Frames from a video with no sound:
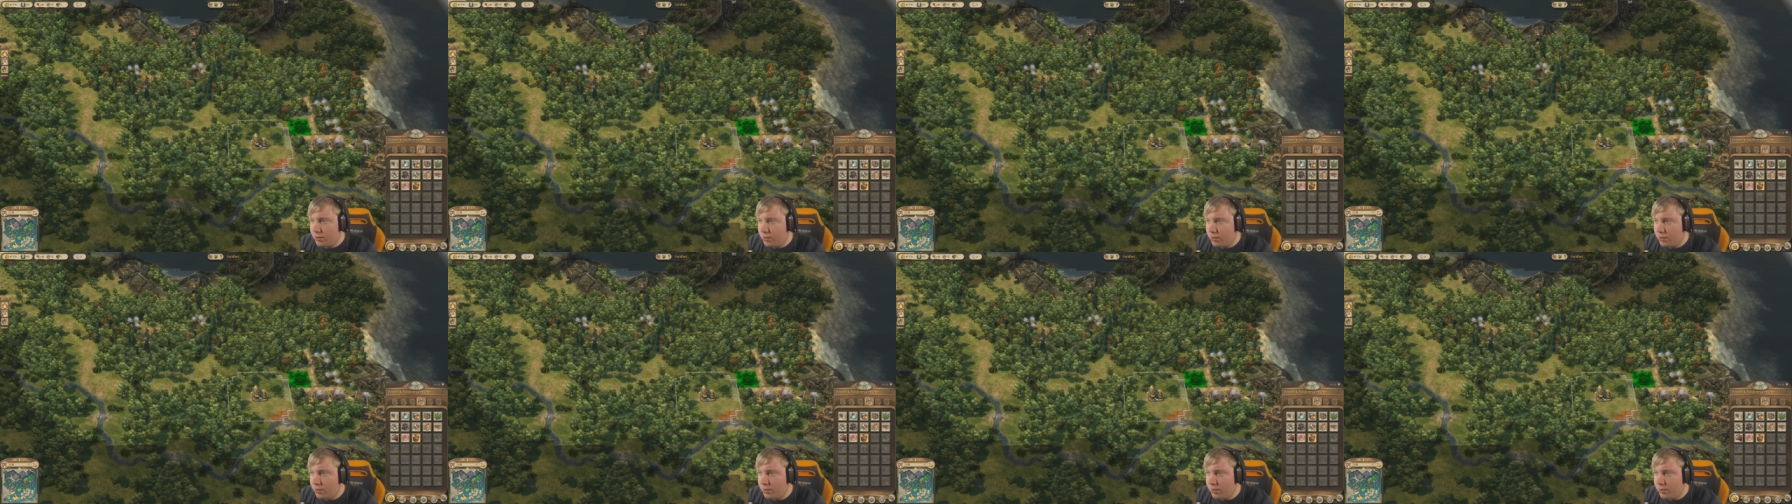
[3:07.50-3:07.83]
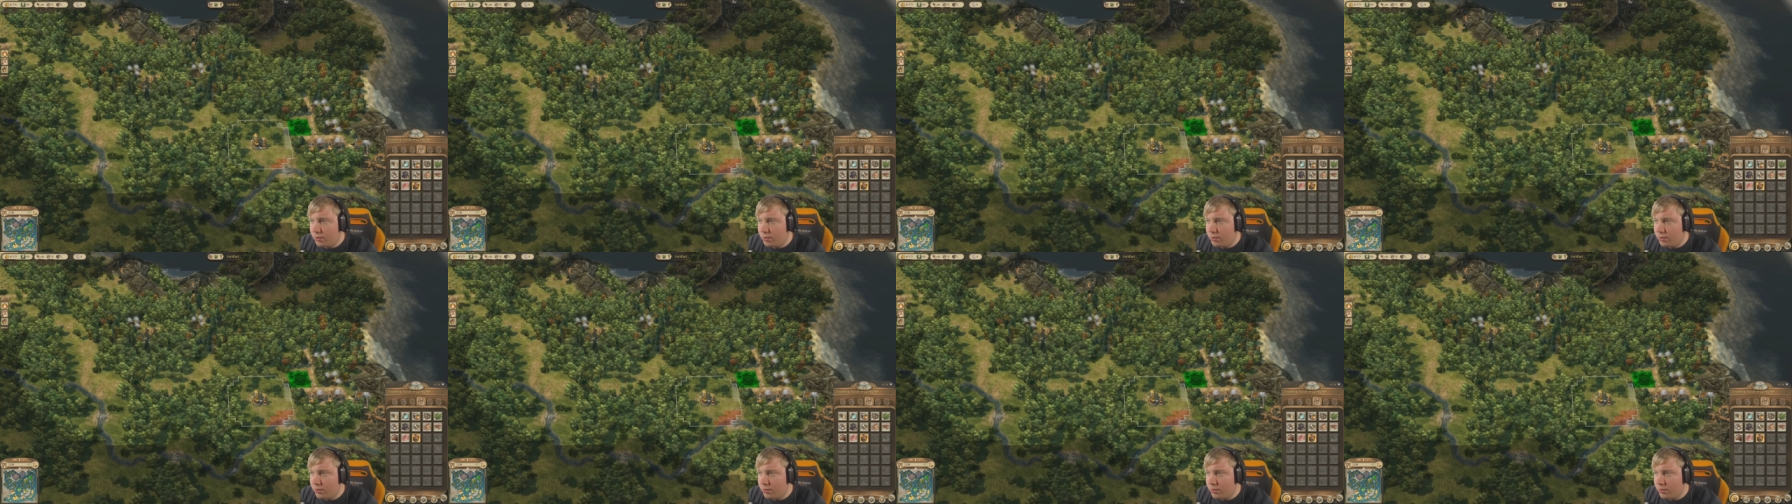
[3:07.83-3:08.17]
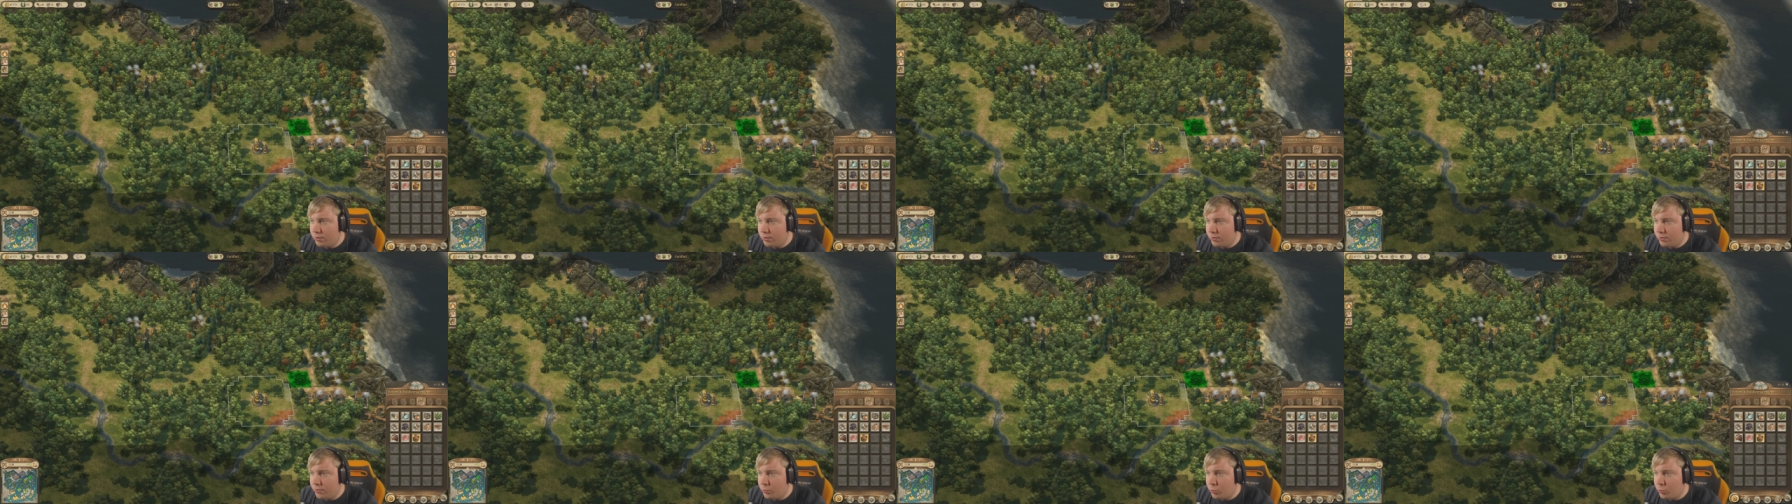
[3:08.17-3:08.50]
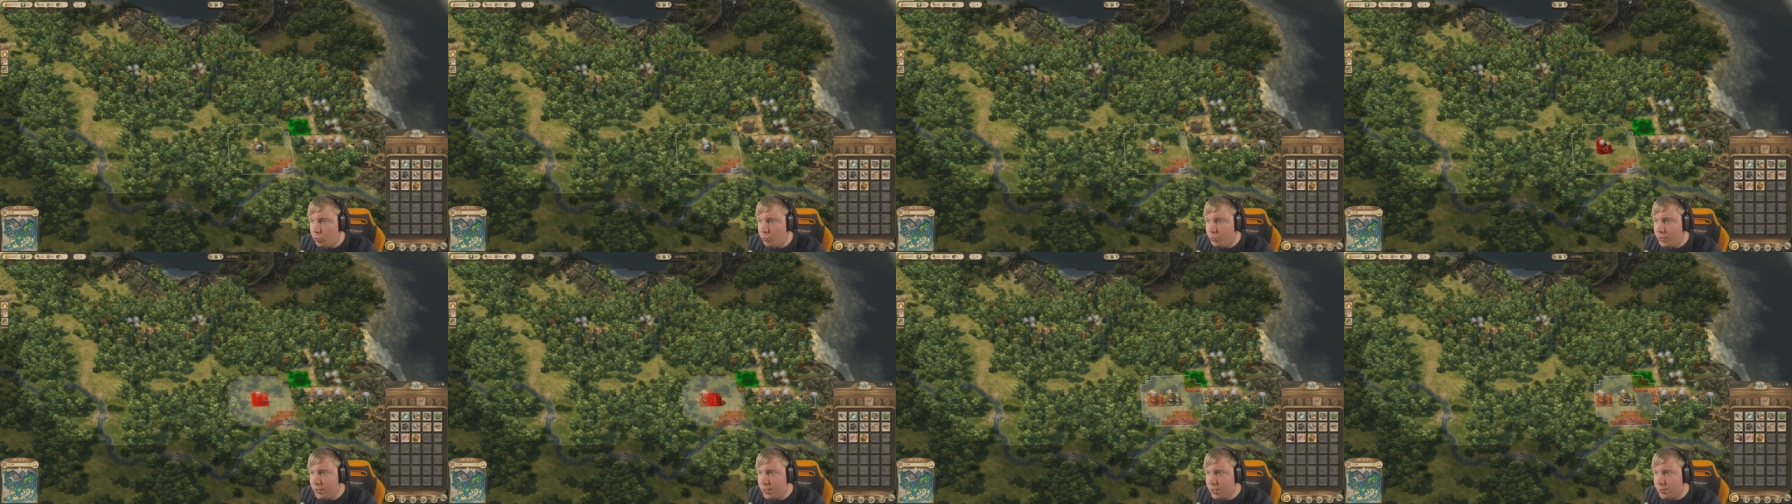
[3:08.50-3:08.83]
Äh, wir
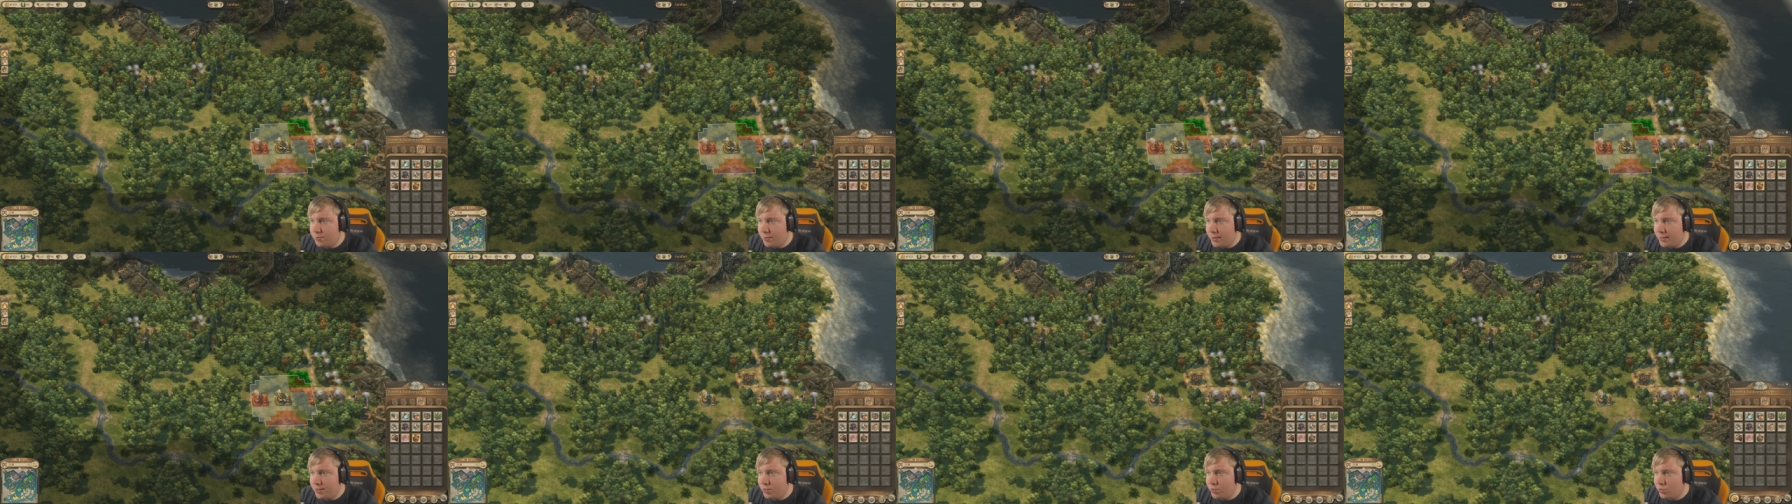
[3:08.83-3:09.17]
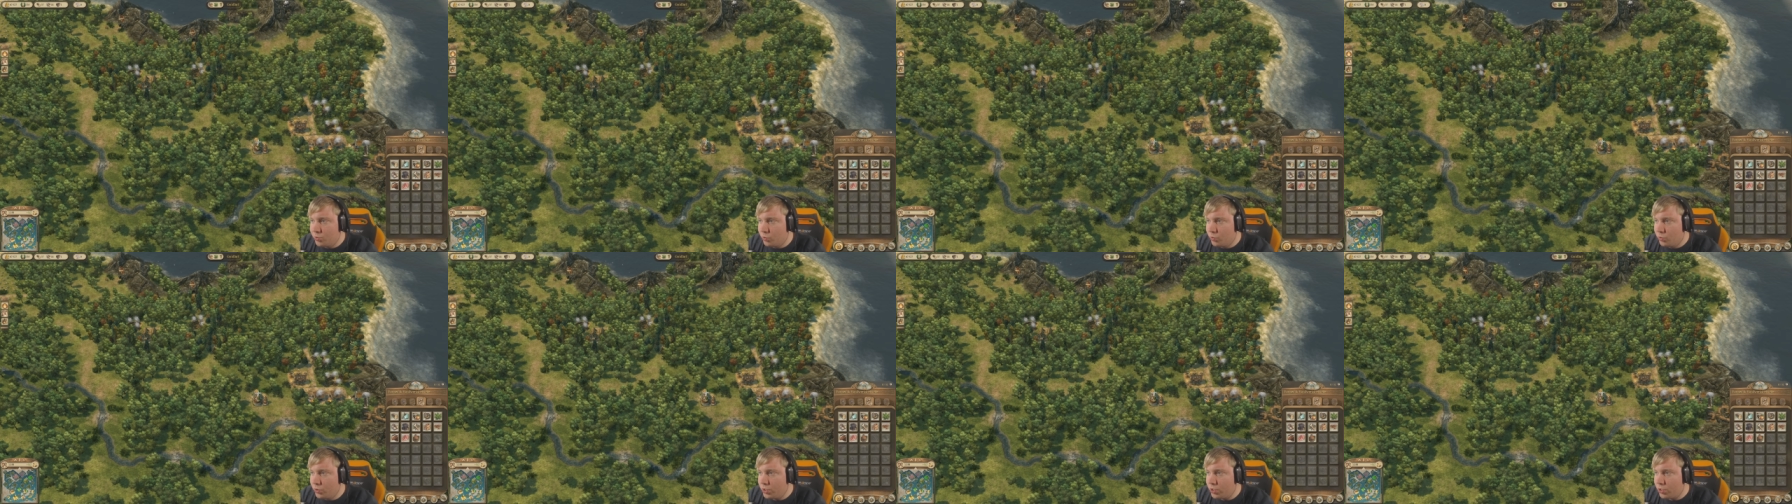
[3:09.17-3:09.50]
probieren es mal so.